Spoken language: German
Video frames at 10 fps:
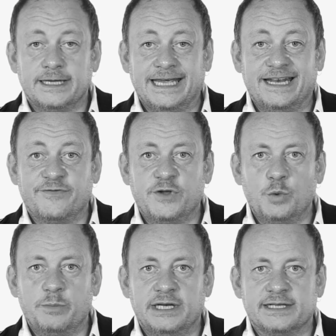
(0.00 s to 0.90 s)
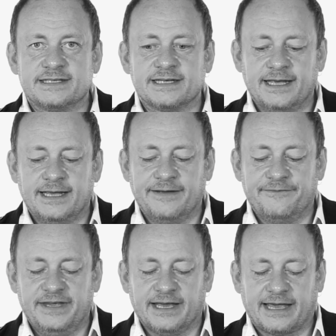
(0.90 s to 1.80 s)
In a few minutes,
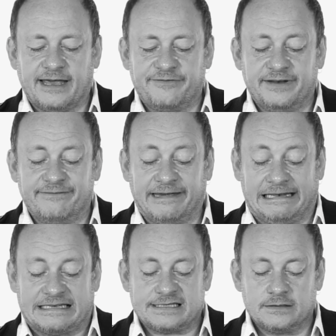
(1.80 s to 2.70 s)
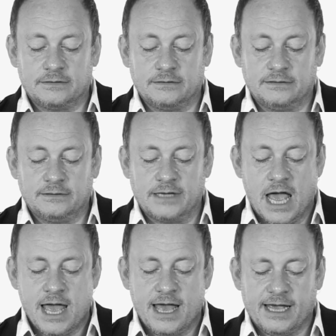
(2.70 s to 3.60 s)
wie reif in Wales.
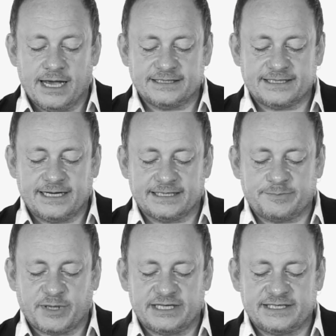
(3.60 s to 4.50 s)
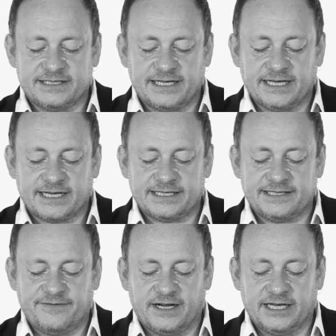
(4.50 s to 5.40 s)
Ernst Katz presste seine
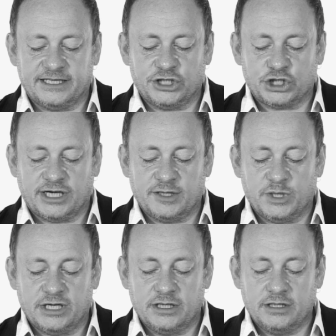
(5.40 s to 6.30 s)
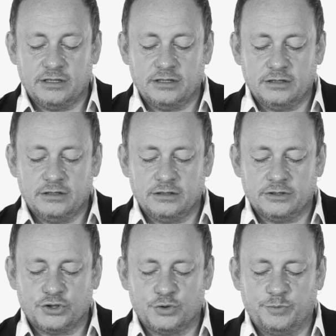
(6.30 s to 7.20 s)
rechte Wange an die Scheibe.
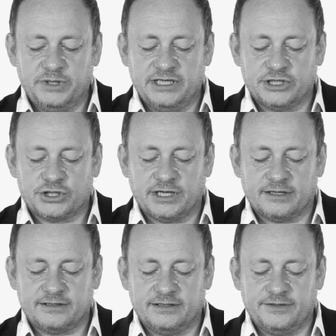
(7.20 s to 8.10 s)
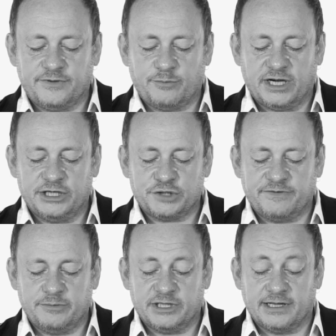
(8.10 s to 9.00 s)
Stupide starrte er die
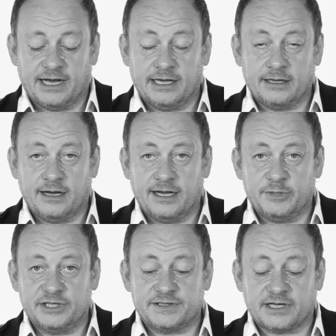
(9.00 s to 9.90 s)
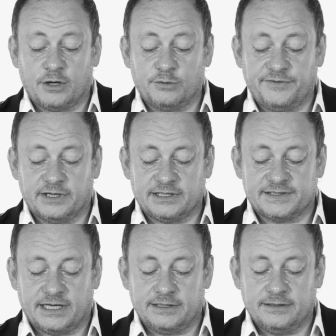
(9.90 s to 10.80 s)
vorbeischwebenden Eigenheime des
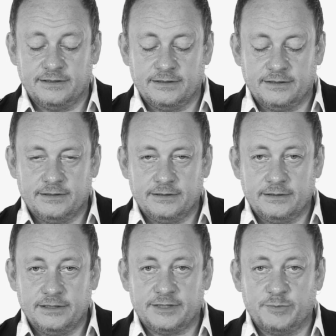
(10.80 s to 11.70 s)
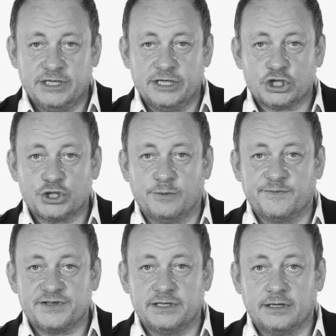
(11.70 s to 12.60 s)
Traunviertels an – nicht minder
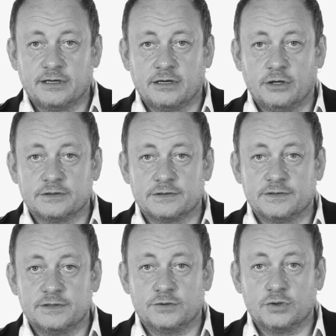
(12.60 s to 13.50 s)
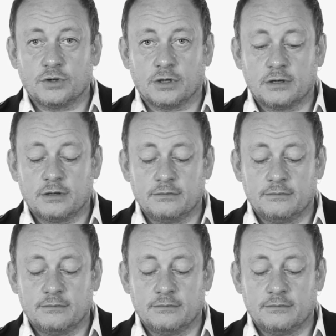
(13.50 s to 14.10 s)
stumpfsinnig glotzten sie zurück.